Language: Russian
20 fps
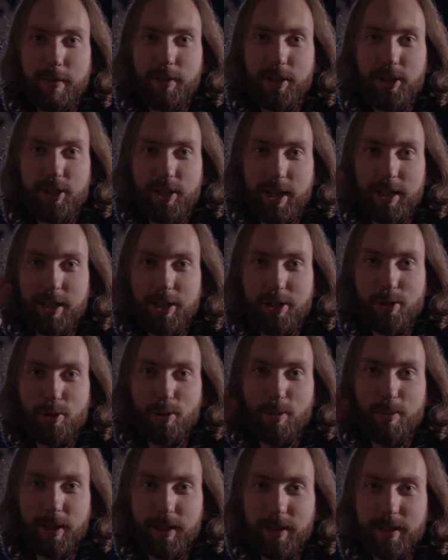вечерний
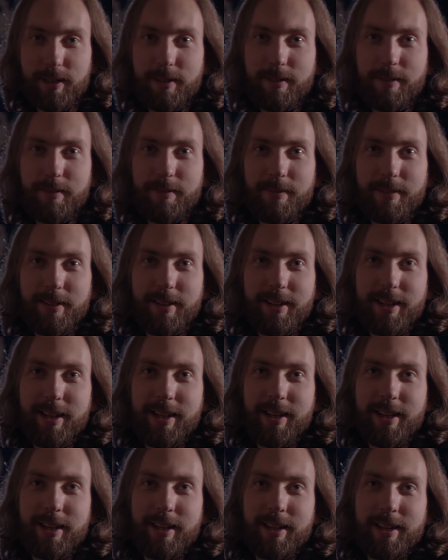Шуберт.
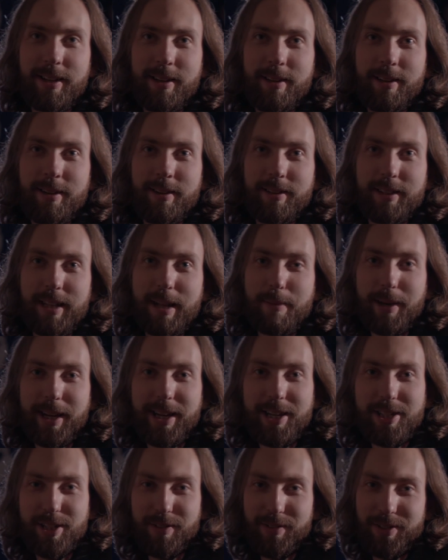
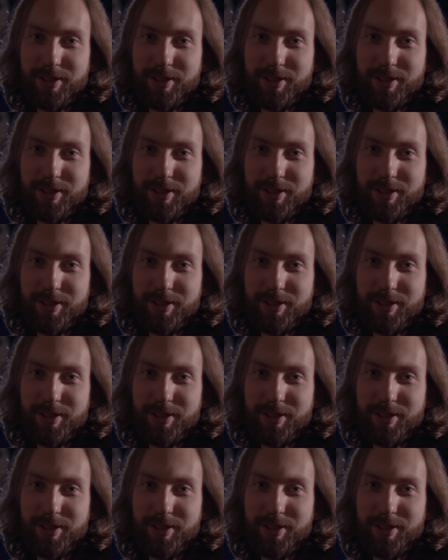Добрейший